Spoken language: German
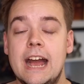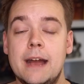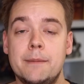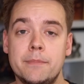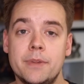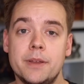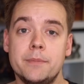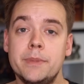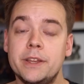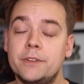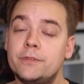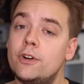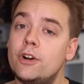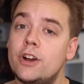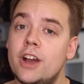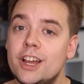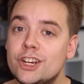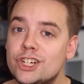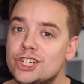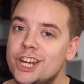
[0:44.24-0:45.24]
Am
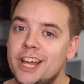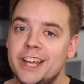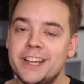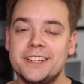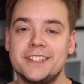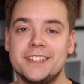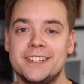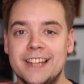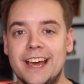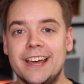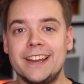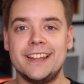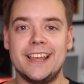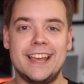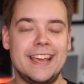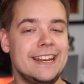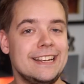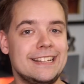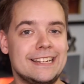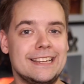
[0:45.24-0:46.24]
Mittwoch erscheint dann
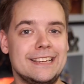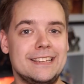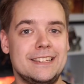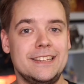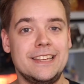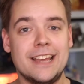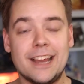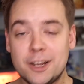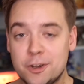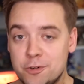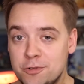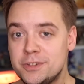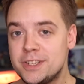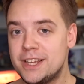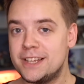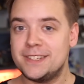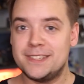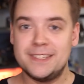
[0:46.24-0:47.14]
endlich Yakuza